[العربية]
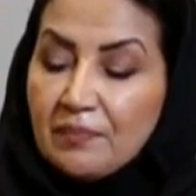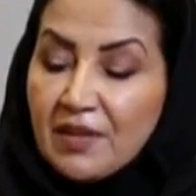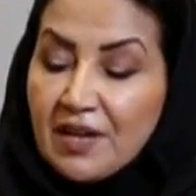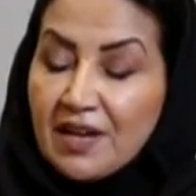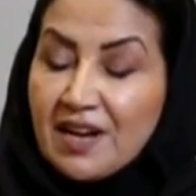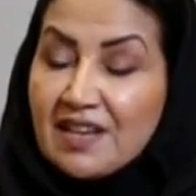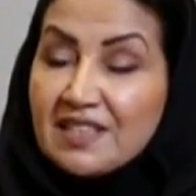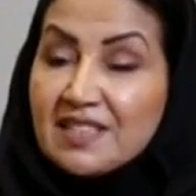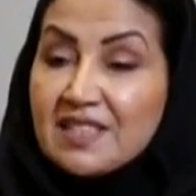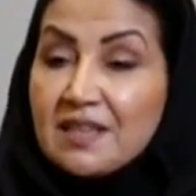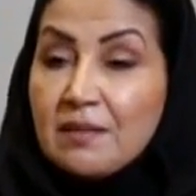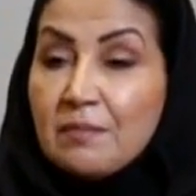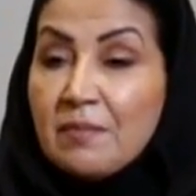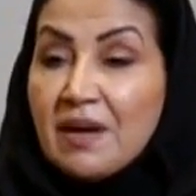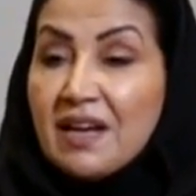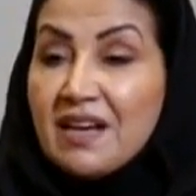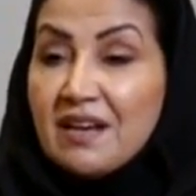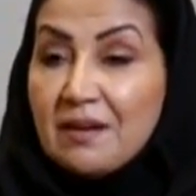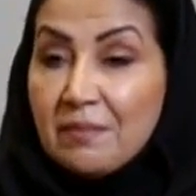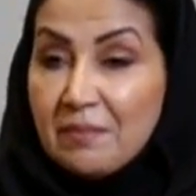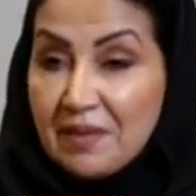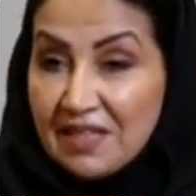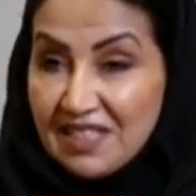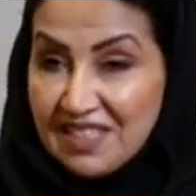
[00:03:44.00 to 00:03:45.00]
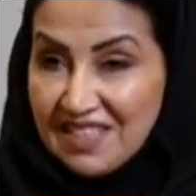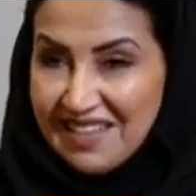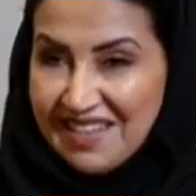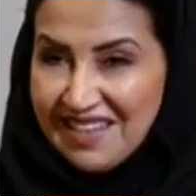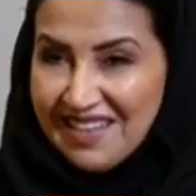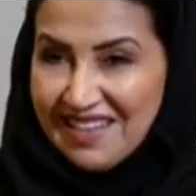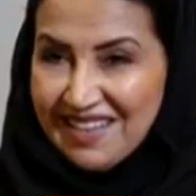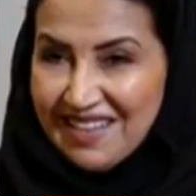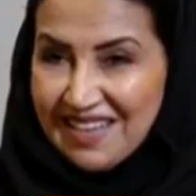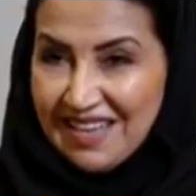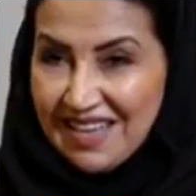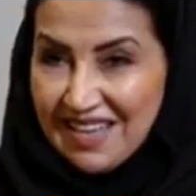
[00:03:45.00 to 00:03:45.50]
راس المال البشري
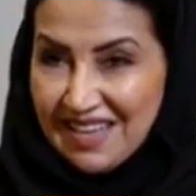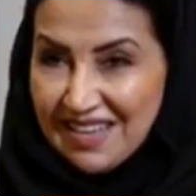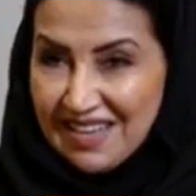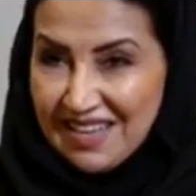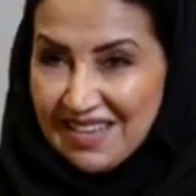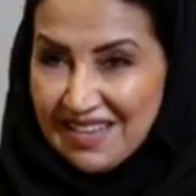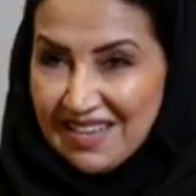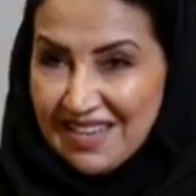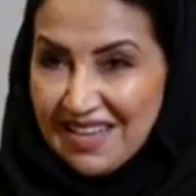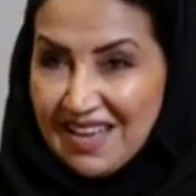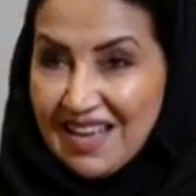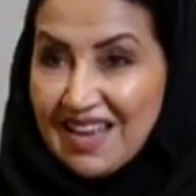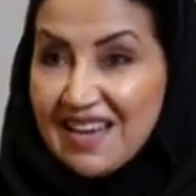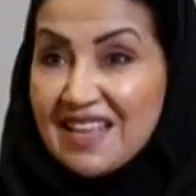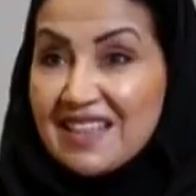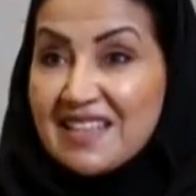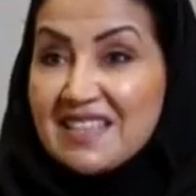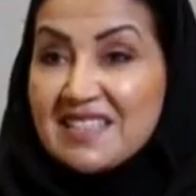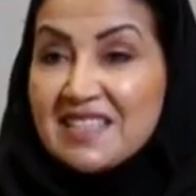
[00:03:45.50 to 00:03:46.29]
الذي